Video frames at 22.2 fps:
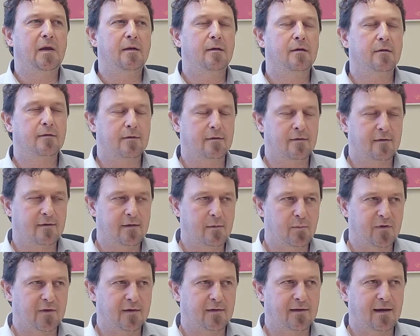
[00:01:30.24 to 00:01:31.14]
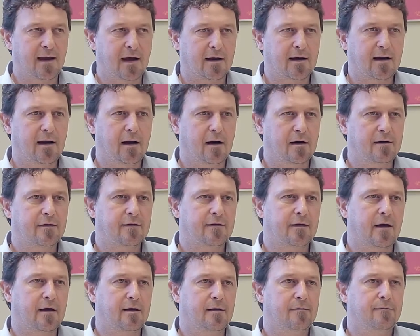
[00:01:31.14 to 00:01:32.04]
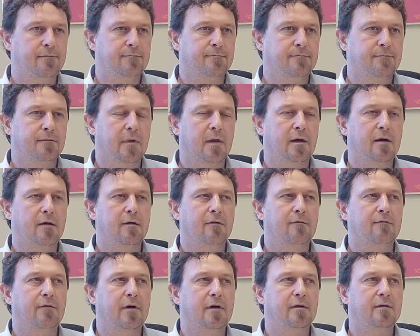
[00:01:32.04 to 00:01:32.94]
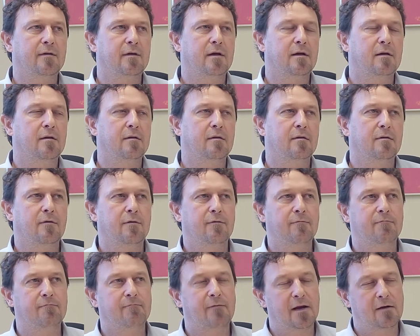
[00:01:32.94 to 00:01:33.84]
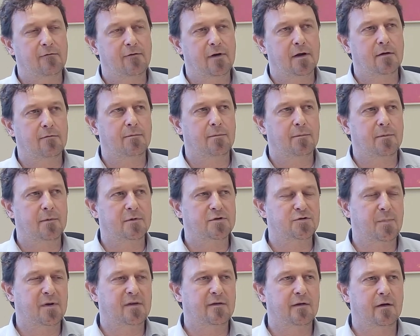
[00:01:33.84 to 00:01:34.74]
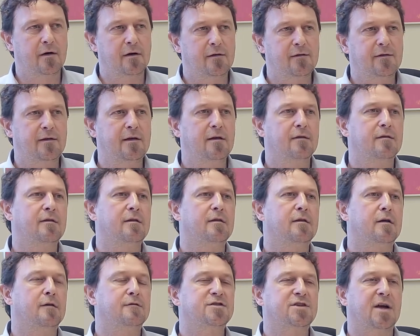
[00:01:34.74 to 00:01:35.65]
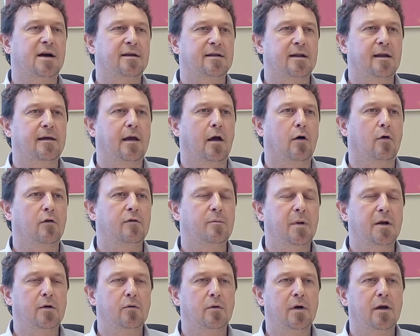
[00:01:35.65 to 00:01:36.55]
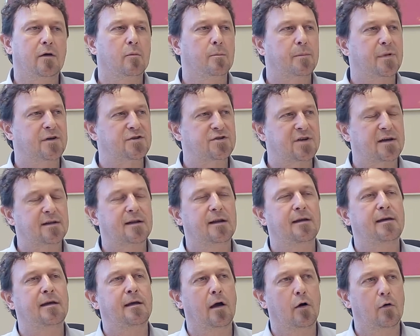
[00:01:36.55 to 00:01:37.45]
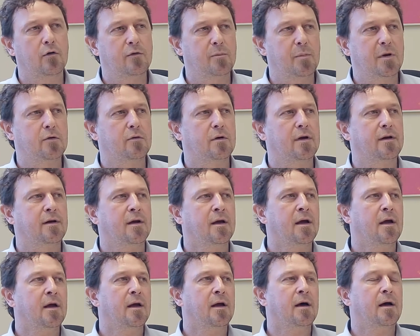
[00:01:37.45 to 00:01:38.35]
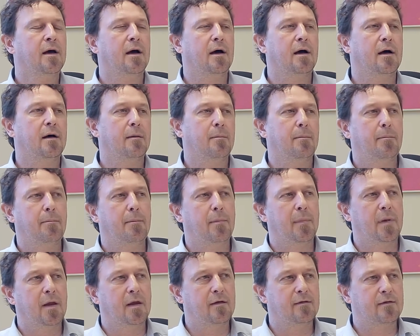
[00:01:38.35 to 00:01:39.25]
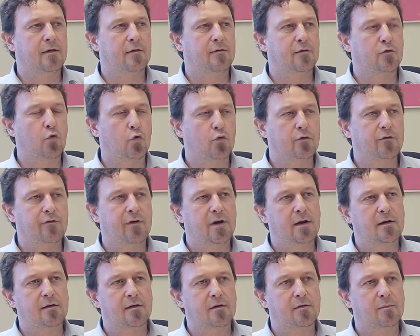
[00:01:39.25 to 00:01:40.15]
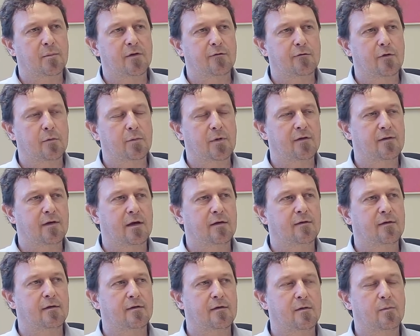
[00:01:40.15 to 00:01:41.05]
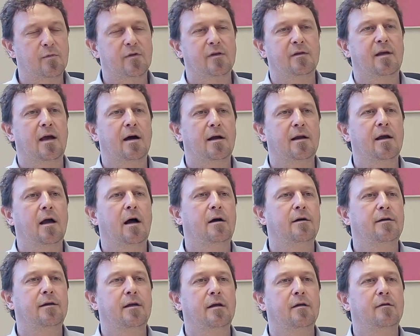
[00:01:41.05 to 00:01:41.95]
mindestens 17 Jahre alt sein, äh, weil es in weil wir spezialisiert sind auf staatliche Ausbildungen und bei staatlichen Ausbildungen äh, ist es notwendig, dass man vom Gesetz her 17 Jahre alt